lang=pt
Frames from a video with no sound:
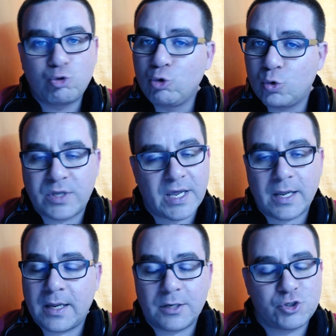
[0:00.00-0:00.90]
Tudo o
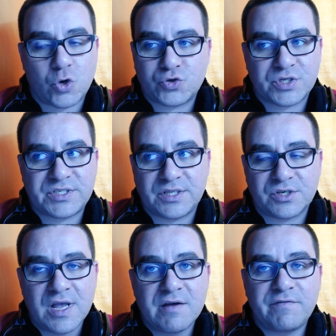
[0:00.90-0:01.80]
que é jogos
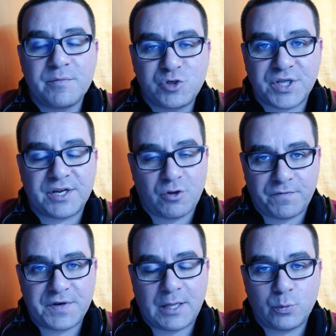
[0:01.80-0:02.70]
recentes. Vamos ter até
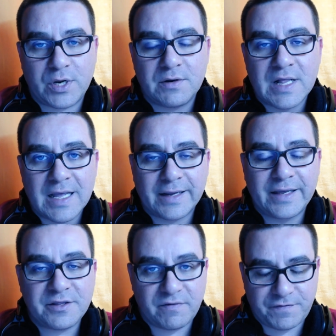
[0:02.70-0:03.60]
ao final do ano
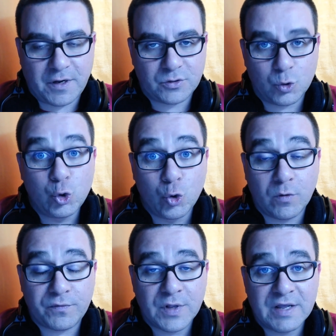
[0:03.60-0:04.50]
Grande Falta, o
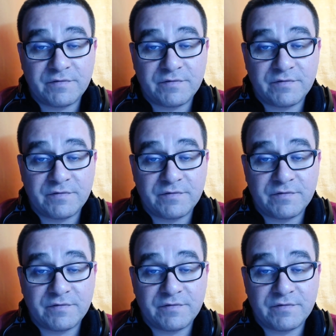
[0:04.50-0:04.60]
novo.